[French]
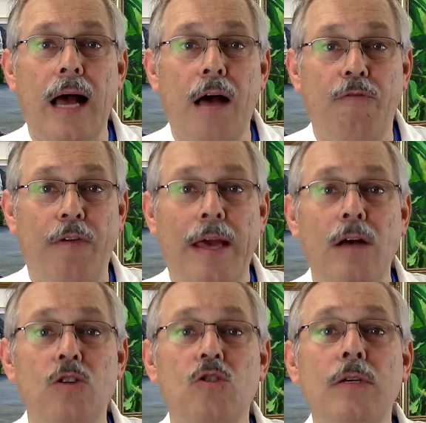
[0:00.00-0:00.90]
à
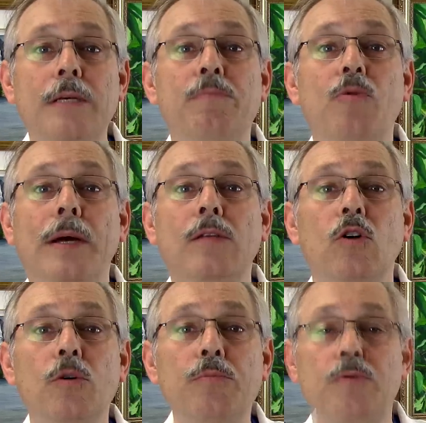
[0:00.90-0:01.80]
faire ce qui peut
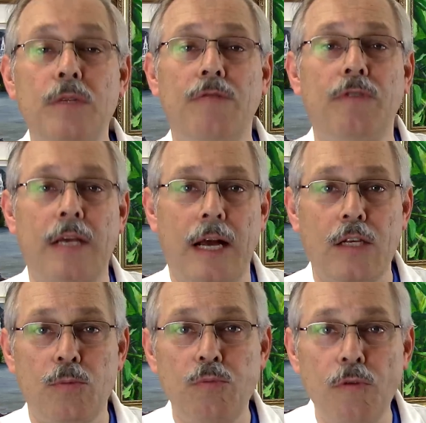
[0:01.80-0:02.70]
être le plus
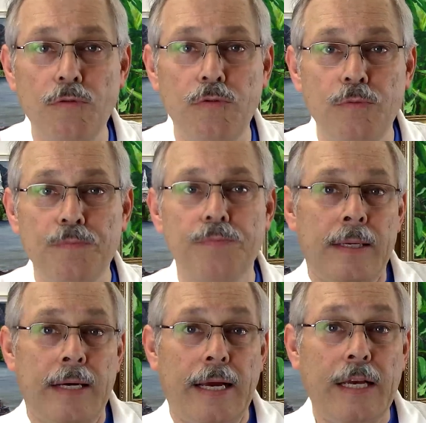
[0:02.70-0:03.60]
efficace pour vous.
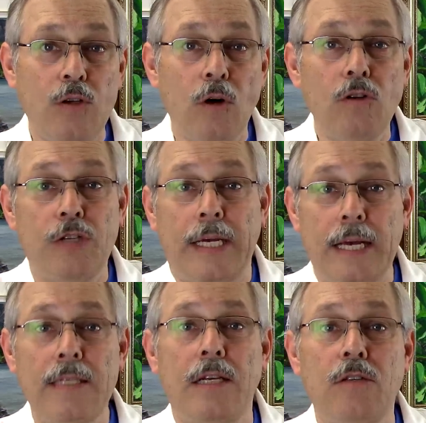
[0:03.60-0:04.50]
Et donc, j'ai
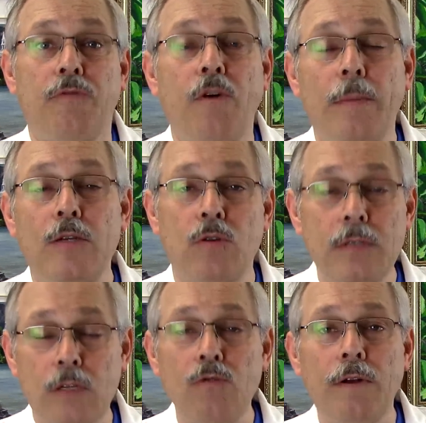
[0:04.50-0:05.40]
créé cette formation,
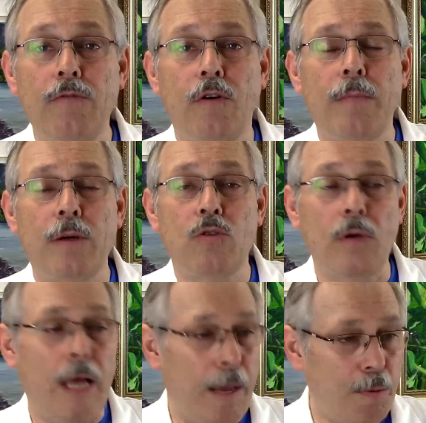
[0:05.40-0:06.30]
cette nouvelle formation,
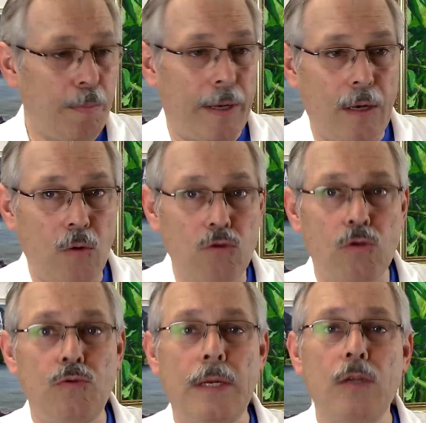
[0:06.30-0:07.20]
il y a à peu près
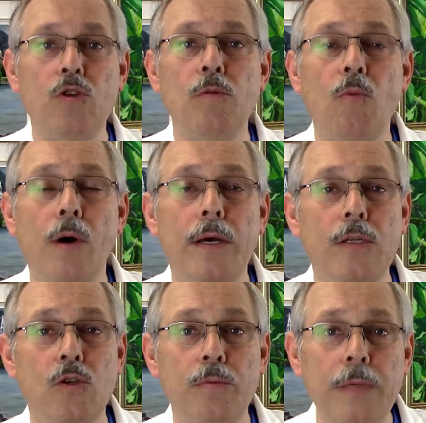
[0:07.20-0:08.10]
aujourd'hui deux mois et
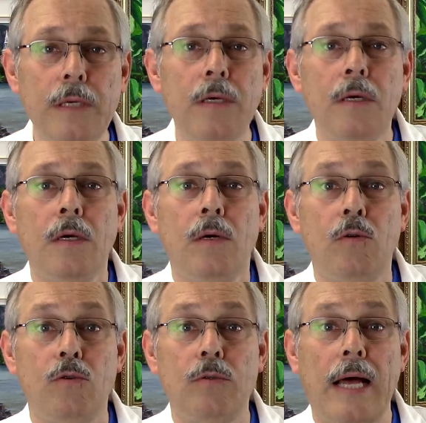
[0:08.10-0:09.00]
demi,
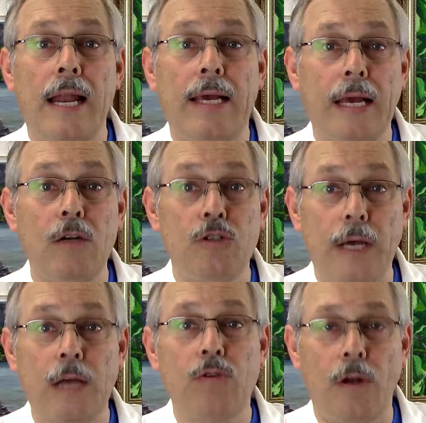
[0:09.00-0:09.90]
dans laquelle j'ai
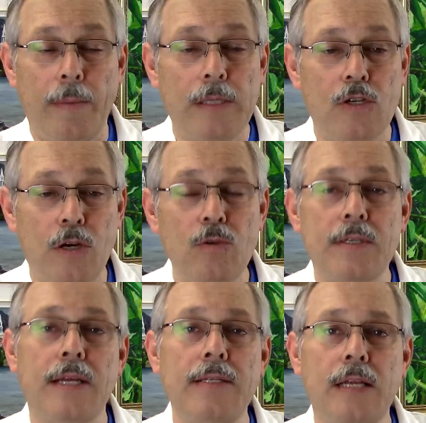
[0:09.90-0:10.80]
actuellement déjà une
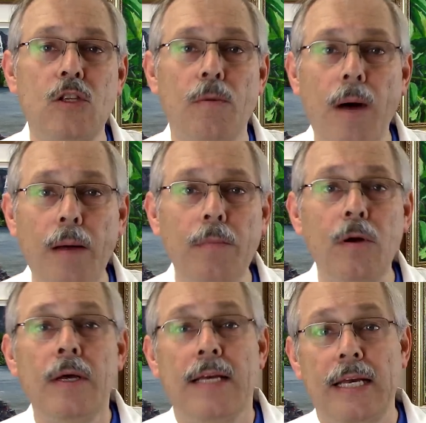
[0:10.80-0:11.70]
centaine de membres
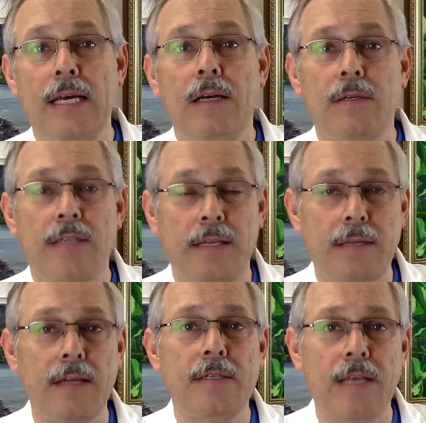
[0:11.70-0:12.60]
et
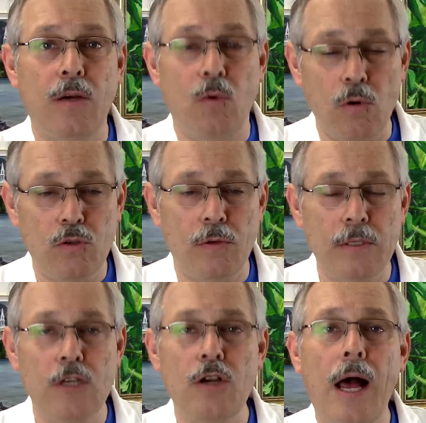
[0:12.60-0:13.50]
135 cours sont
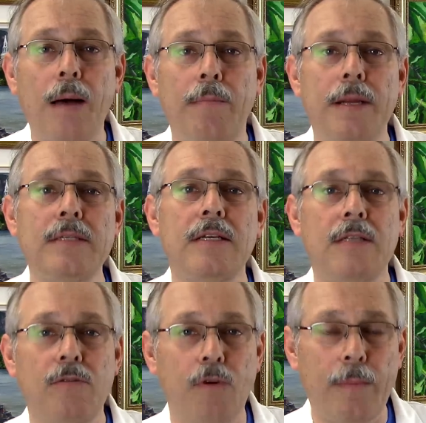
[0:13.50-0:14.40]
déjà en place dans
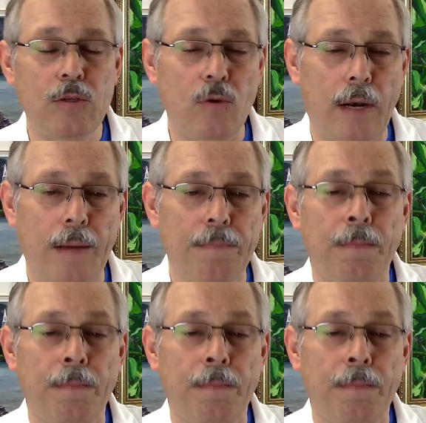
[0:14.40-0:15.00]
cette formation-là.